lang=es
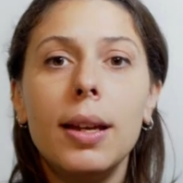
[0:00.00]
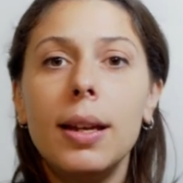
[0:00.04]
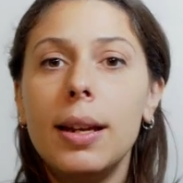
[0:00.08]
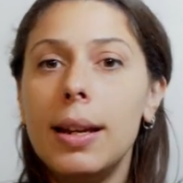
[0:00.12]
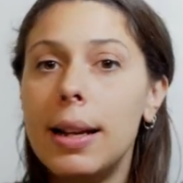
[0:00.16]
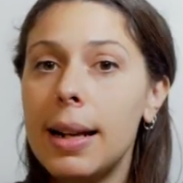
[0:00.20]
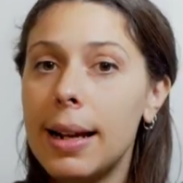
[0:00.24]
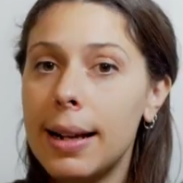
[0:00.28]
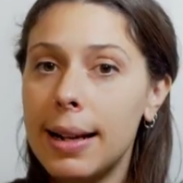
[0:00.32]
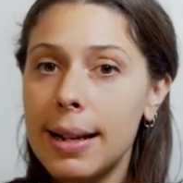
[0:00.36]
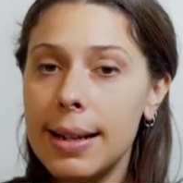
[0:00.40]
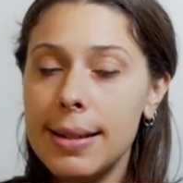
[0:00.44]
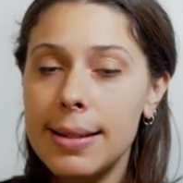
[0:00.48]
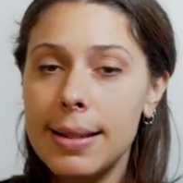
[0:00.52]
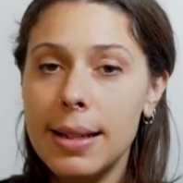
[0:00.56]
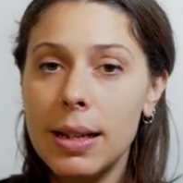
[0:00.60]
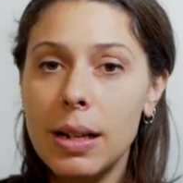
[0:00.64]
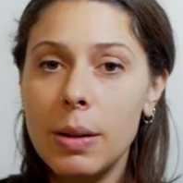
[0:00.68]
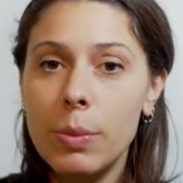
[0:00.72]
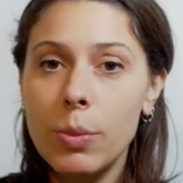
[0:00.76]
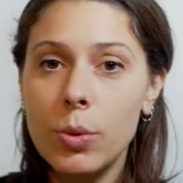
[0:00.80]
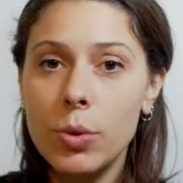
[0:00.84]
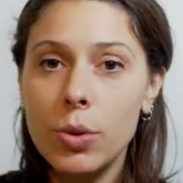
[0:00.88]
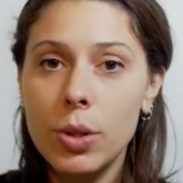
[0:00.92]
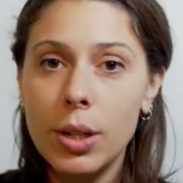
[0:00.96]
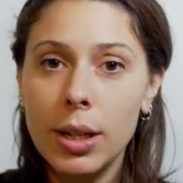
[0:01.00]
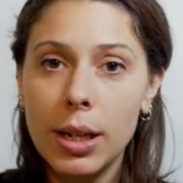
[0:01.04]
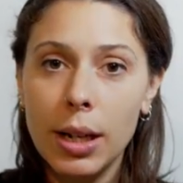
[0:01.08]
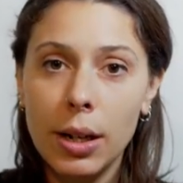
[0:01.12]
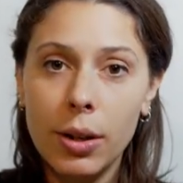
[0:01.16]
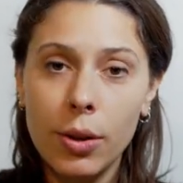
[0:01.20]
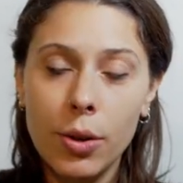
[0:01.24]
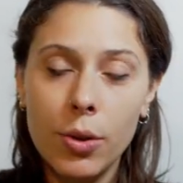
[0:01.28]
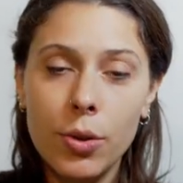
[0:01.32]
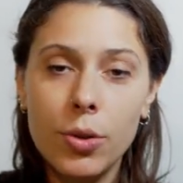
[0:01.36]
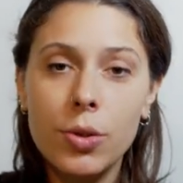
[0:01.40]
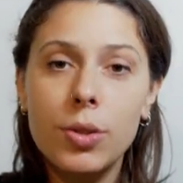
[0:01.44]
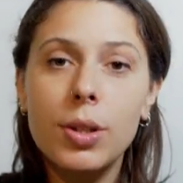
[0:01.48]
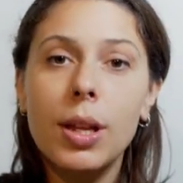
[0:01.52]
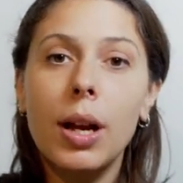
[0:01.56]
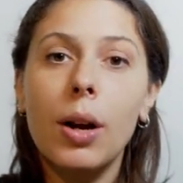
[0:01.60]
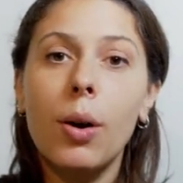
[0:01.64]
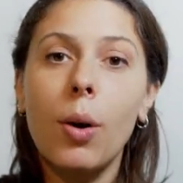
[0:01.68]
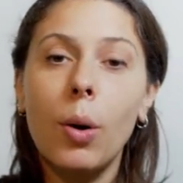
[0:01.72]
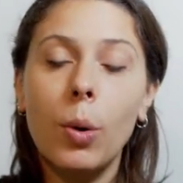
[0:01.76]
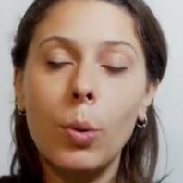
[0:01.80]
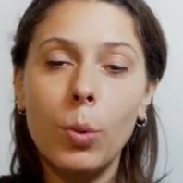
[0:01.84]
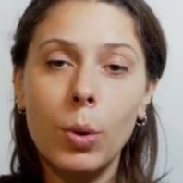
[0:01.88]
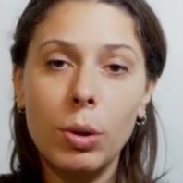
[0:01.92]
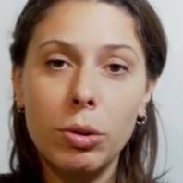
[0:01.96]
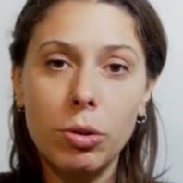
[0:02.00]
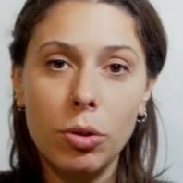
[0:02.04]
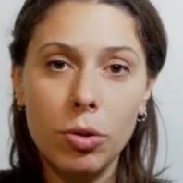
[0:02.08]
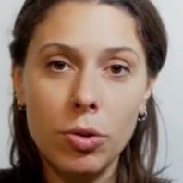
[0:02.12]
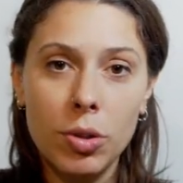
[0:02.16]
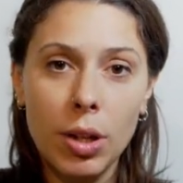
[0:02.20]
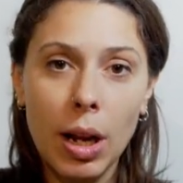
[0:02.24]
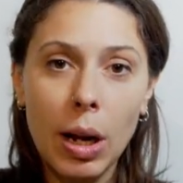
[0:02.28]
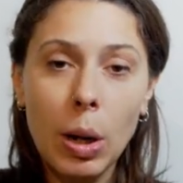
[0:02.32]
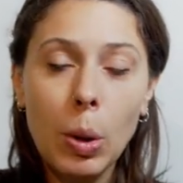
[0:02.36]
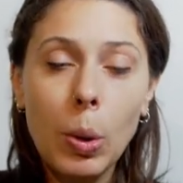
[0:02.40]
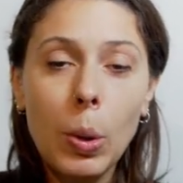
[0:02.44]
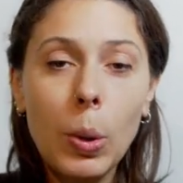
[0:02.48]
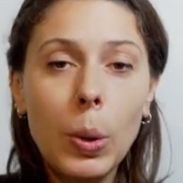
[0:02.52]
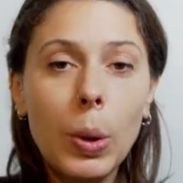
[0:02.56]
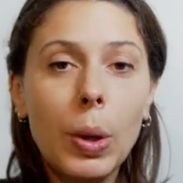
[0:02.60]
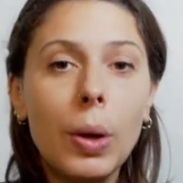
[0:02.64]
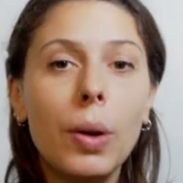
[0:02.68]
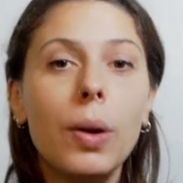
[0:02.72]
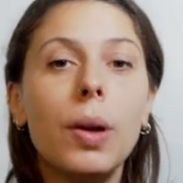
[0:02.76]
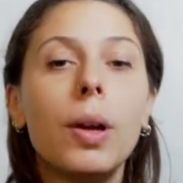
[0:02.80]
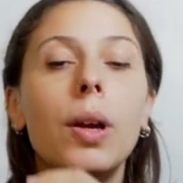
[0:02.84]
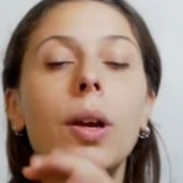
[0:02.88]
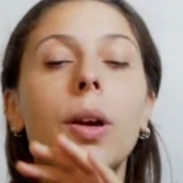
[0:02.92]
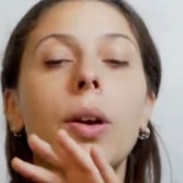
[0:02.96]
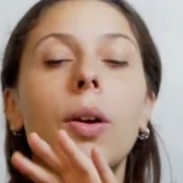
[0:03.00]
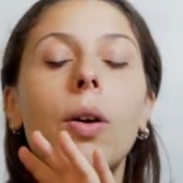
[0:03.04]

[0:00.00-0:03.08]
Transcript: Y la clase de música consta con nuestro saludo,